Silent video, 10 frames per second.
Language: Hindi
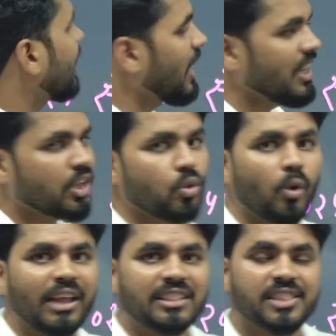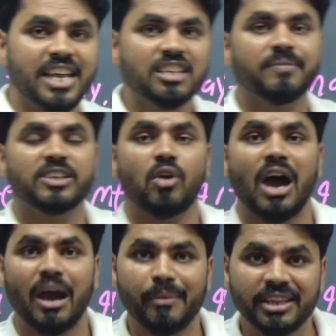के लिए 2023 में जो
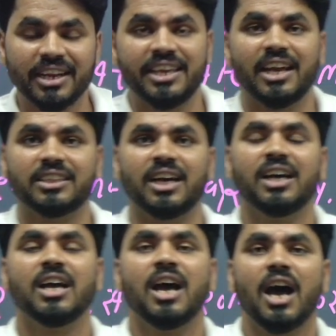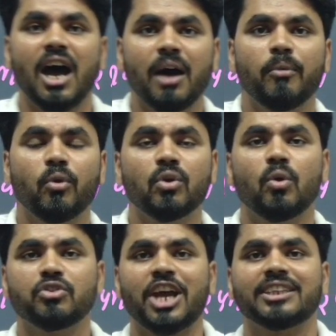आवेदन किया था अब उनको
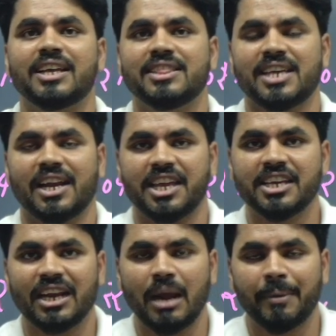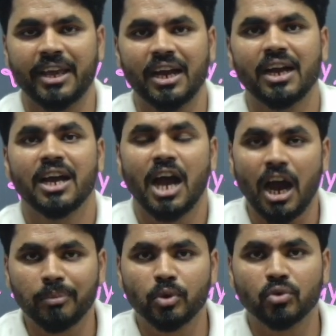ज़्यादा इंतजार नहीं करना पड़ेगा
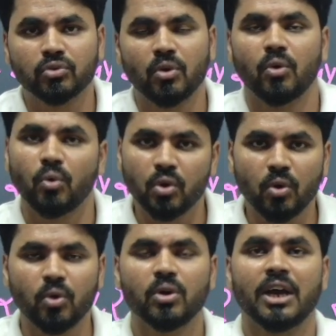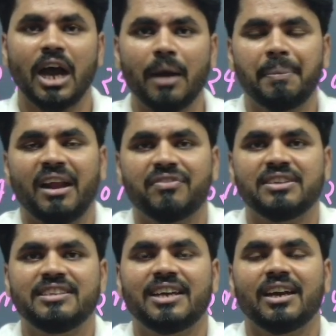अब दोस्तों उनको अपना
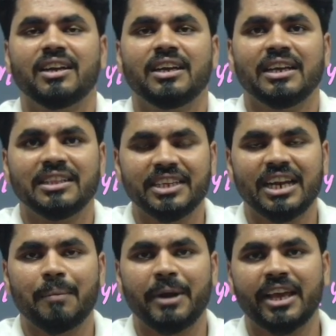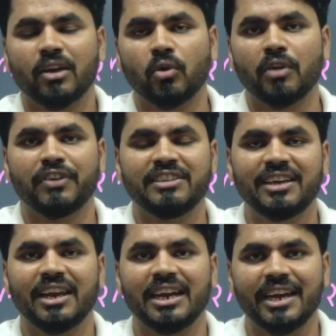फिजिकल देना पड़ेगा क्योंकि फिजिकल
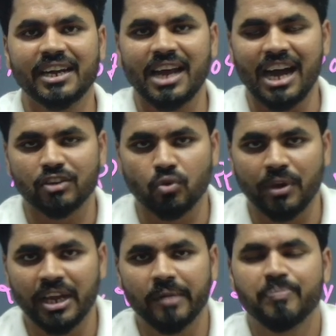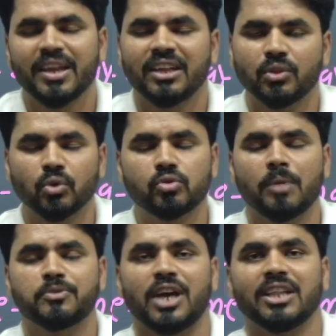की डेट आ चुकी है दोस्तों आप
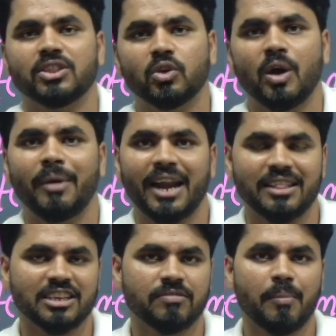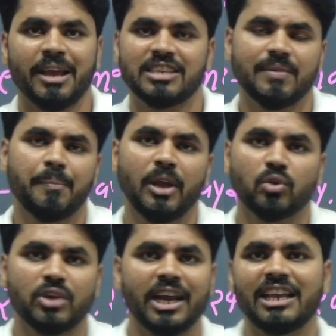जानते हो हमारे देश में वैसे भी
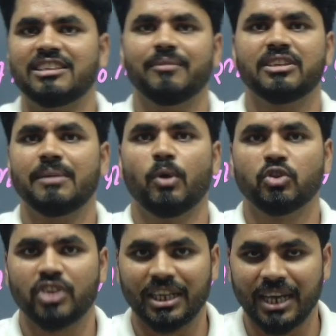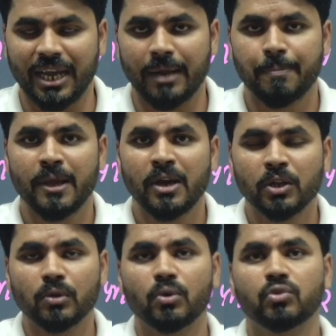बेरोजगारी की समस्या बहुत ज़्यादा है तो
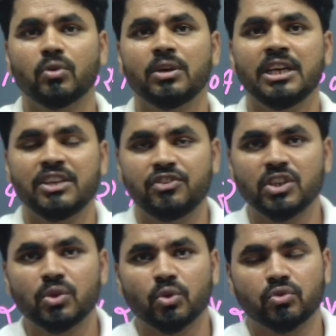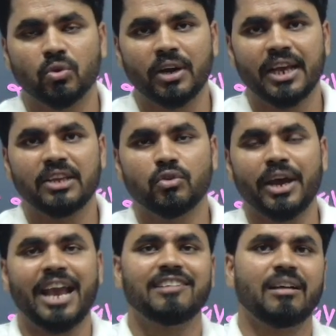दोस्तों जिन दोस्तों ने जो
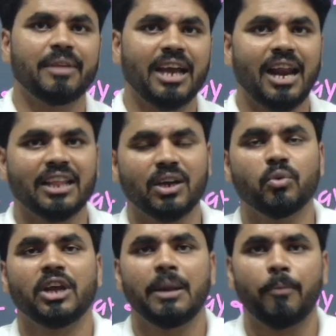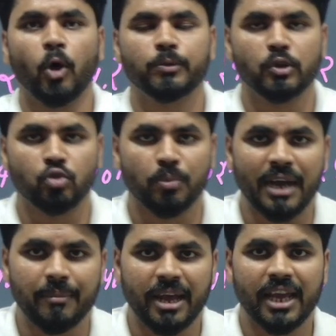एग्ज़ाम निकाला था उनके लिए बहुत बहुत
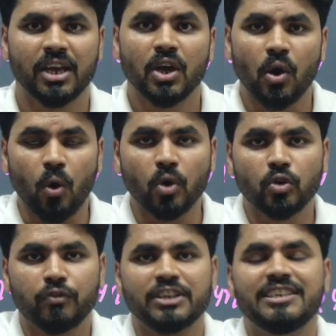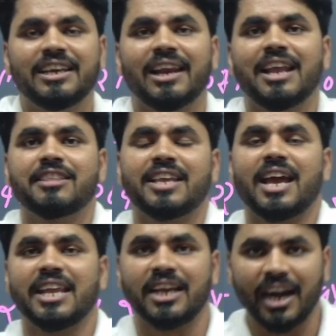शुभकामनाएं और जो फिजिकल की तैयारी
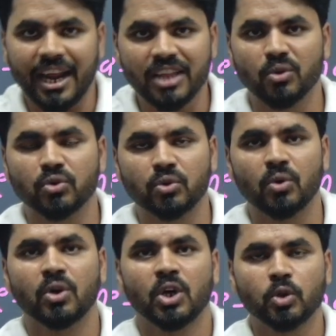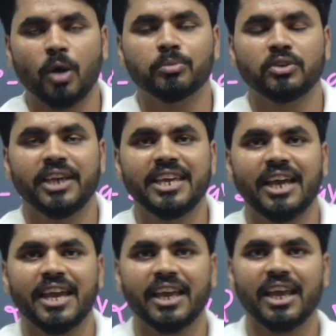कर रहे हैं दोस्तों तो हम तो यही
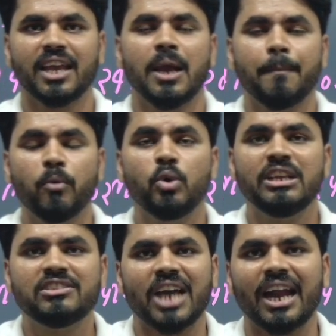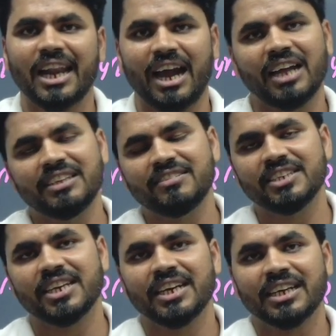कहेंगे पूरी जान लगा दीजिए
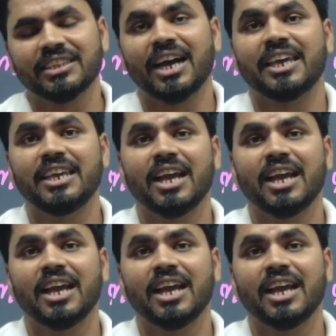ताकि